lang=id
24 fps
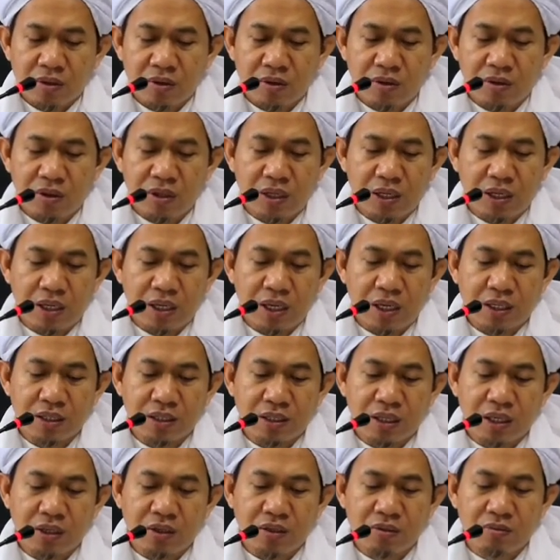Qala
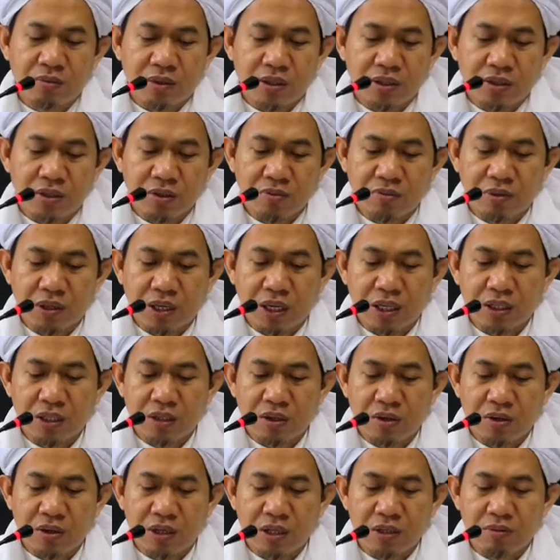hasan Al-Basri
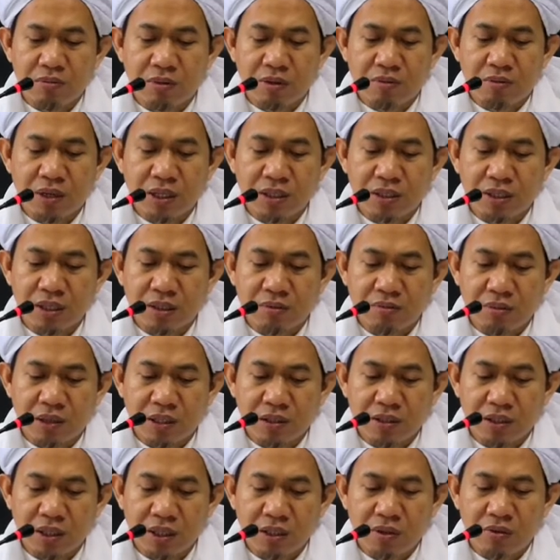berkata oleh Imam Hasan
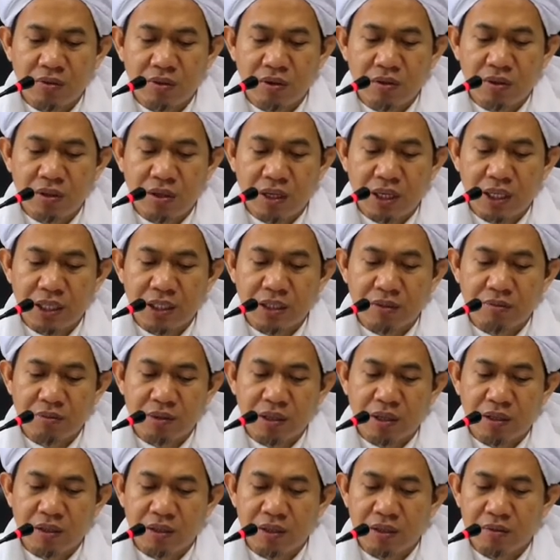Basri, "Wallahi
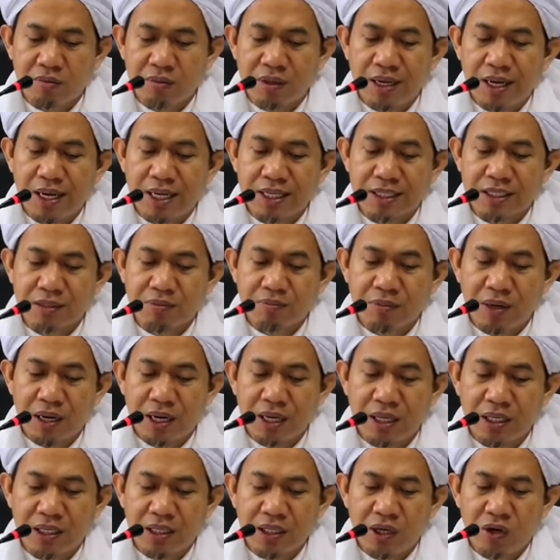demi Allah, ma asba
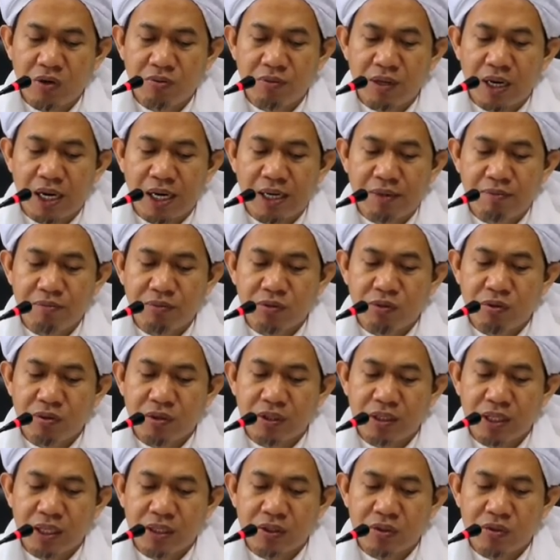al-yauma
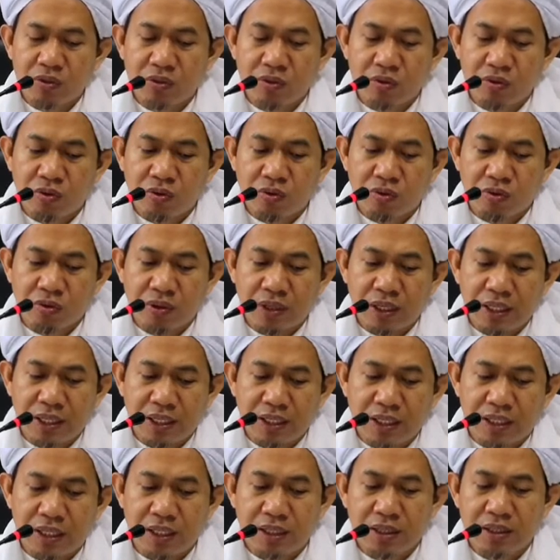'abdun yatlul
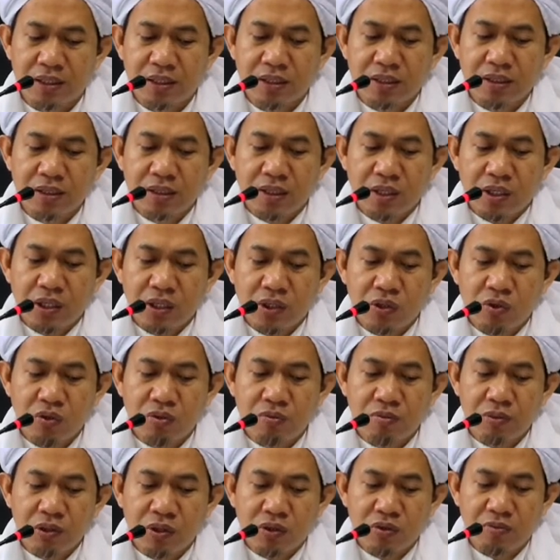Qur'ana
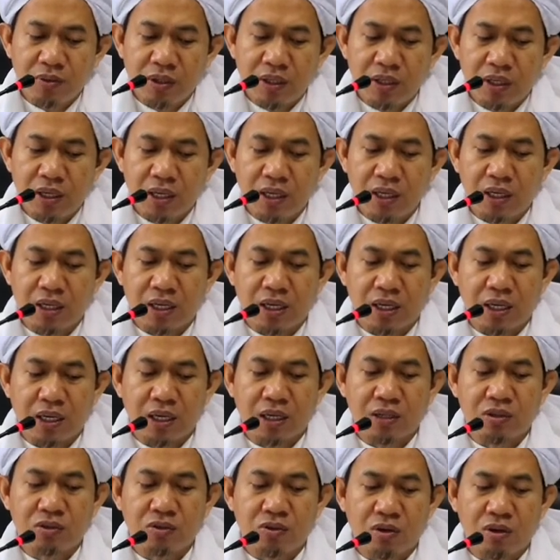yu'minu bihi illa
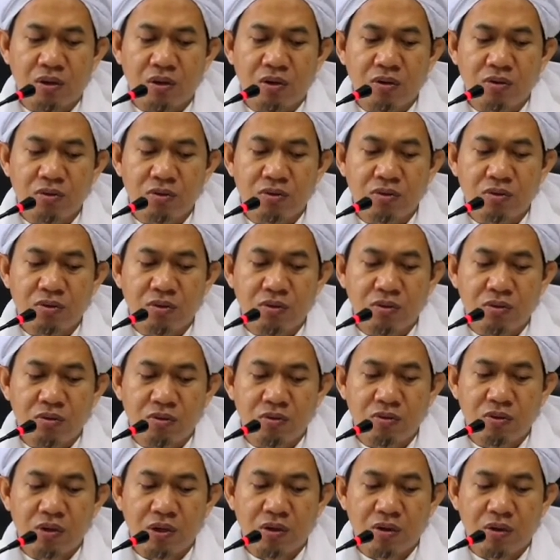kasura husnu
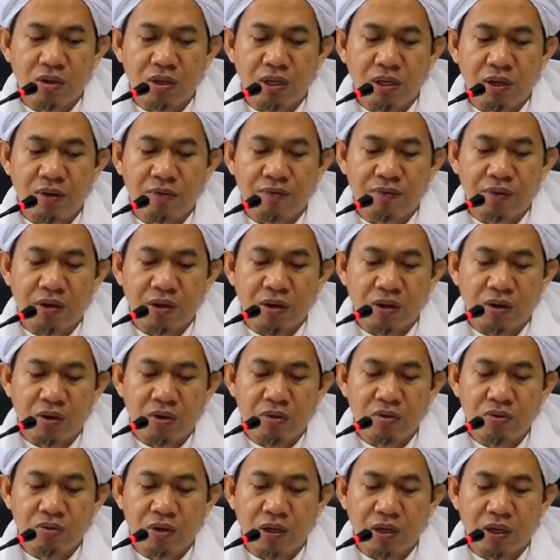wa qala
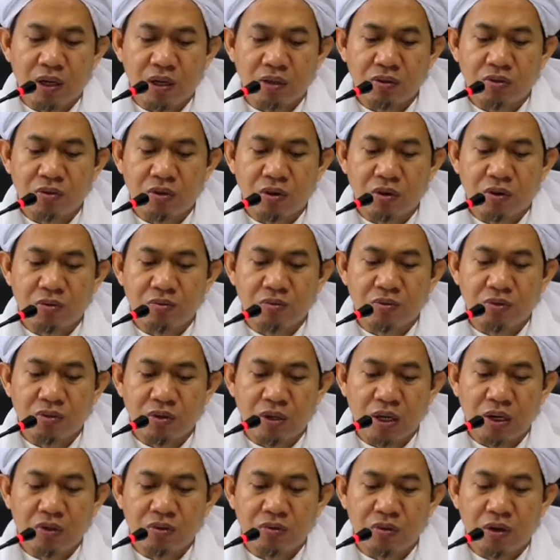farahu wa kasura
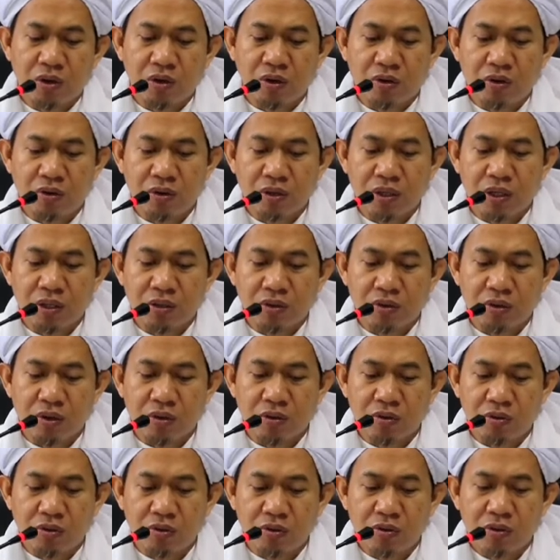bukahu wa qala
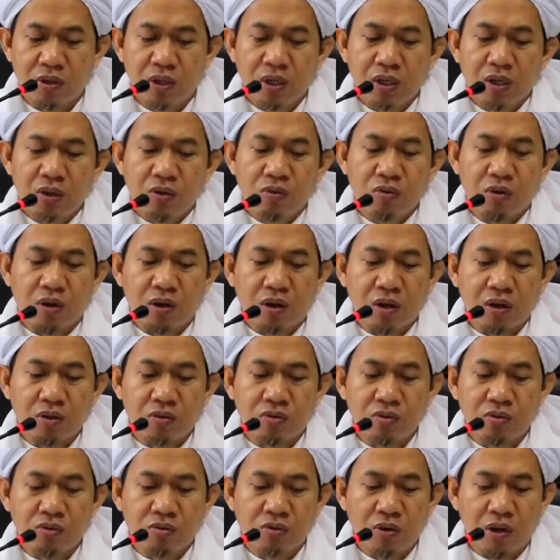dhahku wa
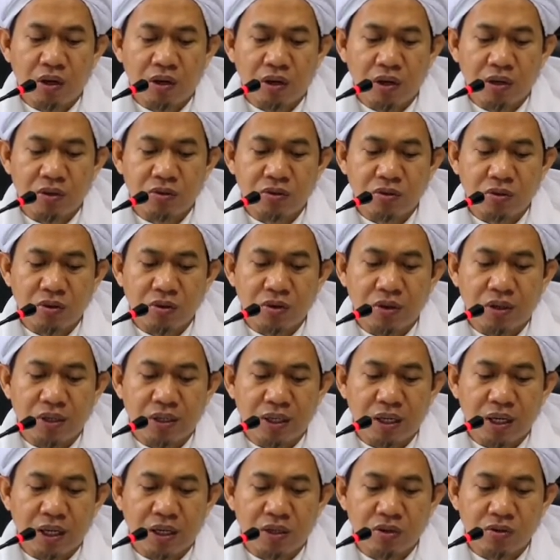kas wa kasura
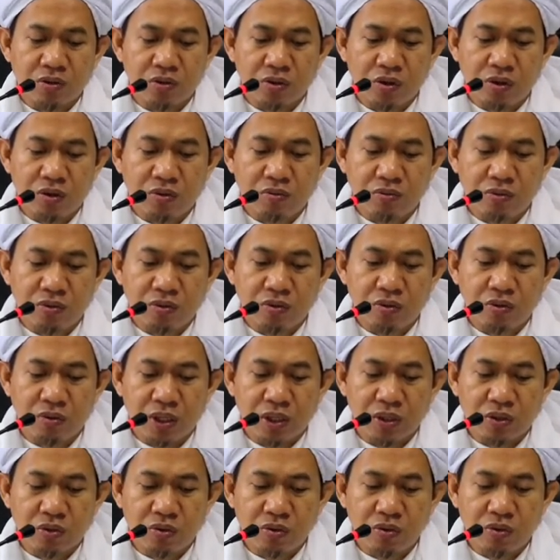
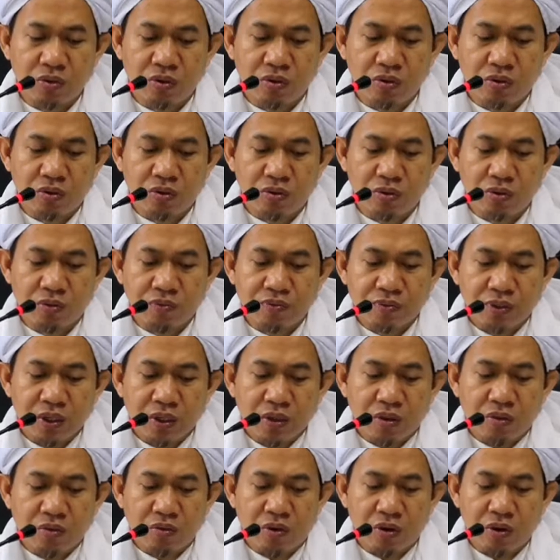nasabuhu wa shugluhu
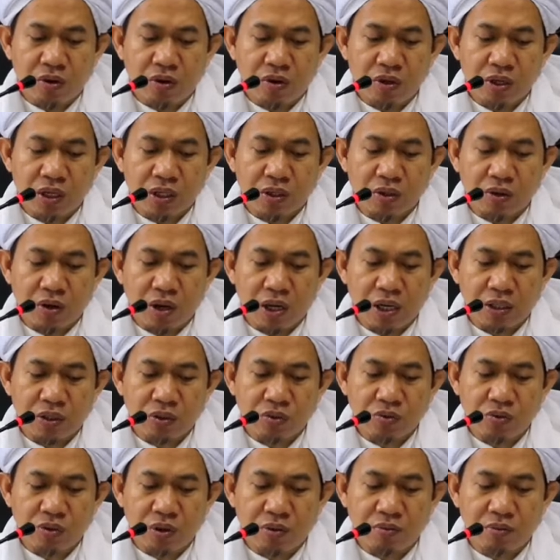wa qalat
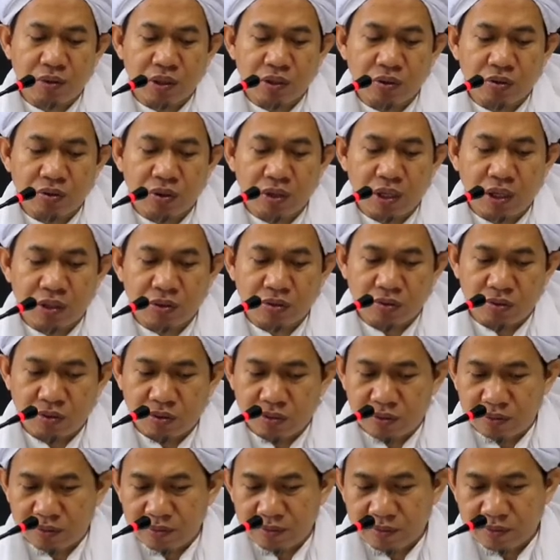rahatu wa
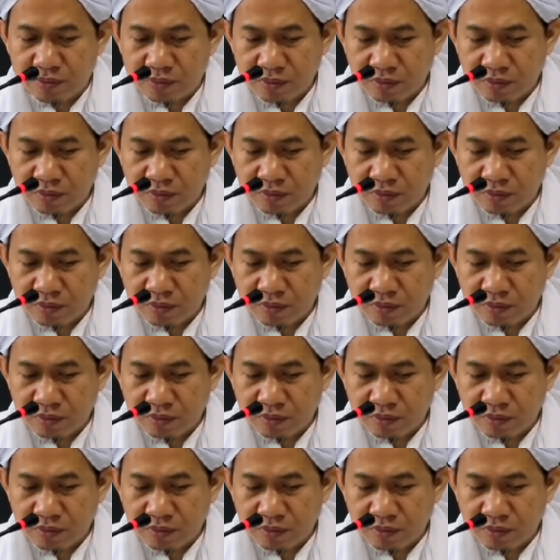batalatuhu